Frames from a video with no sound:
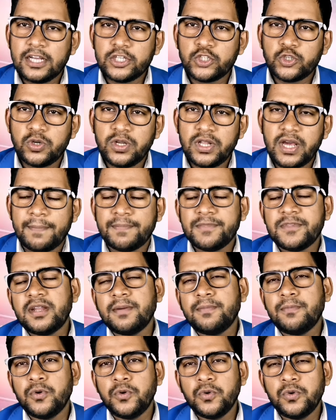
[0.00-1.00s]
আসলে আপনারা
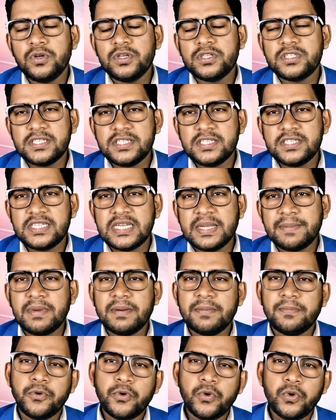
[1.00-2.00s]
ভুল সিস্টেমে
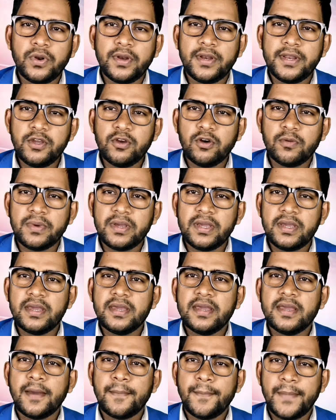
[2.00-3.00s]
ভুল নিয়মে
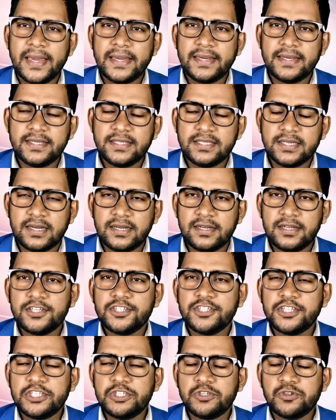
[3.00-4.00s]
ব্যাংকে যান
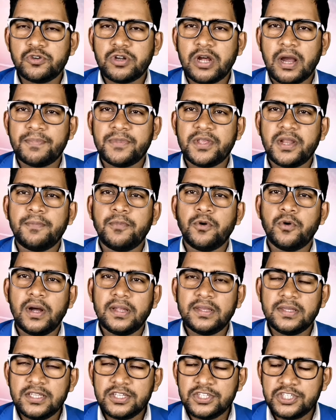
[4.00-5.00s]
সেজন্য আপনারা
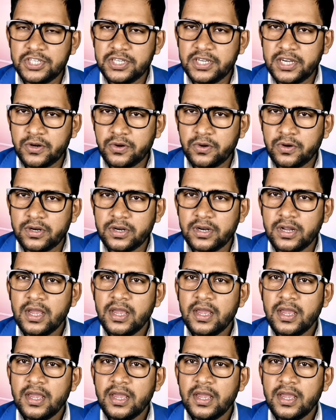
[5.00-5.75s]
ভোগান্তির শিকার হন